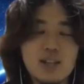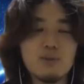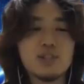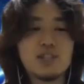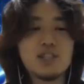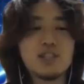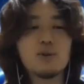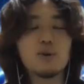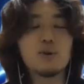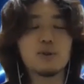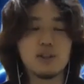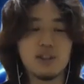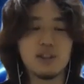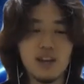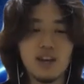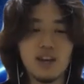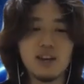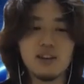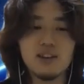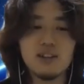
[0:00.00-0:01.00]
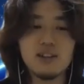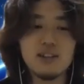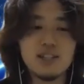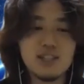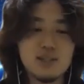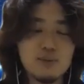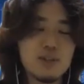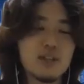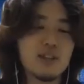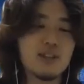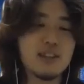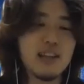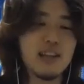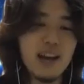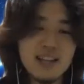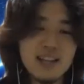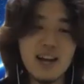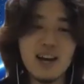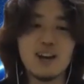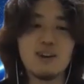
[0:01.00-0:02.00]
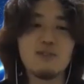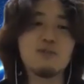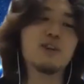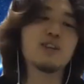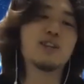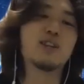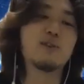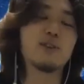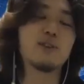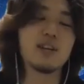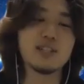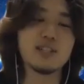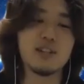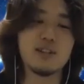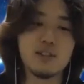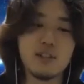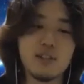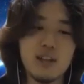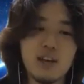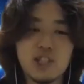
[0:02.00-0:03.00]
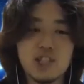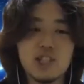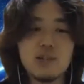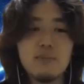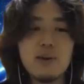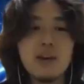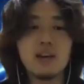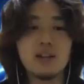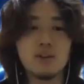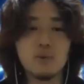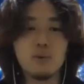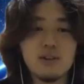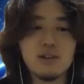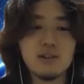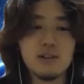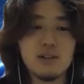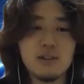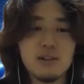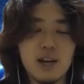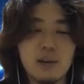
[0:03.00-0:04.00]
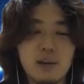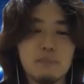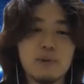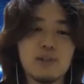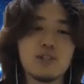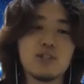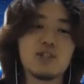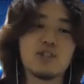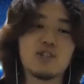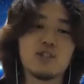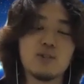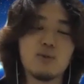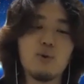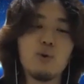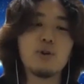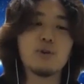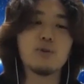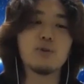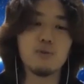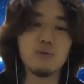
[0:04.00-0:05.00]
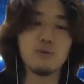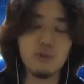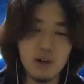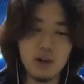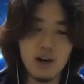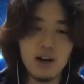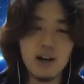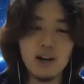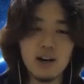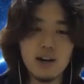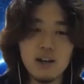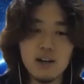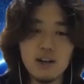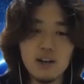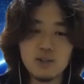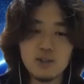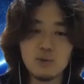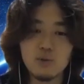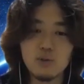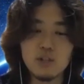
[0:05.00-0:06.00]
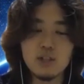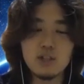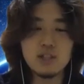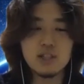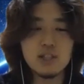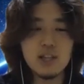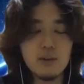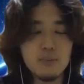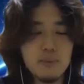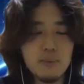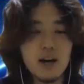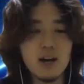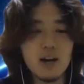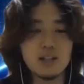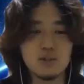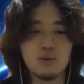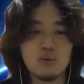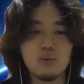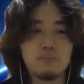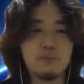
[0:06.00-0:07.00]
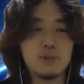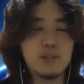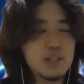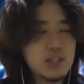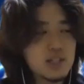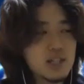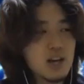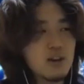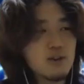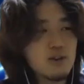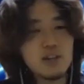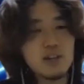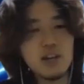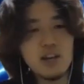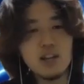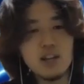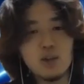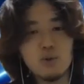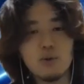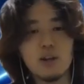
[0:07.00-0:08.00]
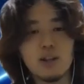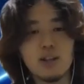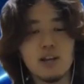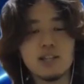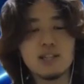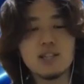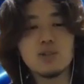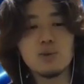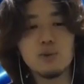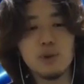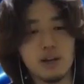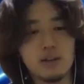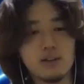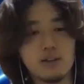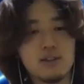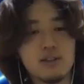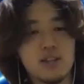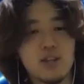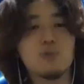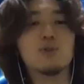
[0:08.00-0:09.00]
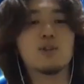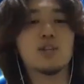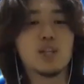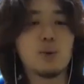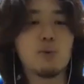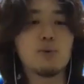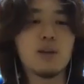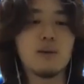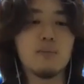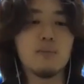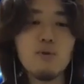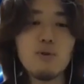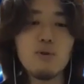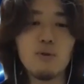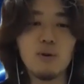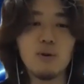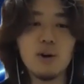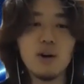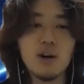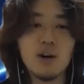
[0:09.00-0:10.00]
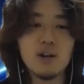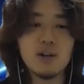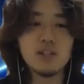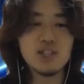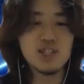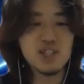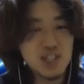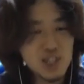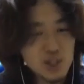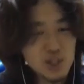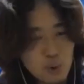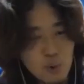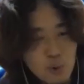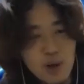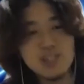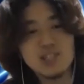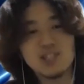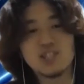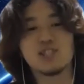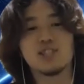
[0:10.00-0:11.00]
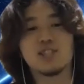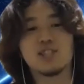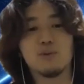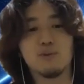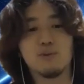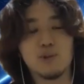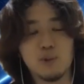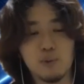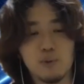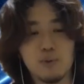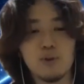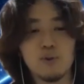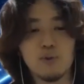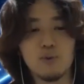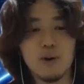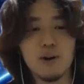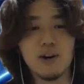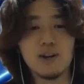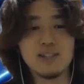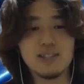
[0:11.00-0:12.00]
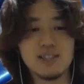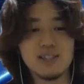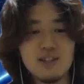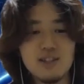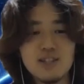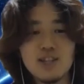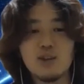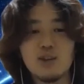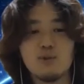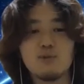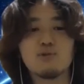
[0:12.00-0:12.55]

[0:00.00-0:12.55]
すか。シドって、自分的にただ売れてるだけじゃなくて、知名度、はいはいはいはい、すごいというか、その言っちゃえばそのビジュアル系とは何ぞやっていう人でも指導は知ってる人っていうのは全然いるん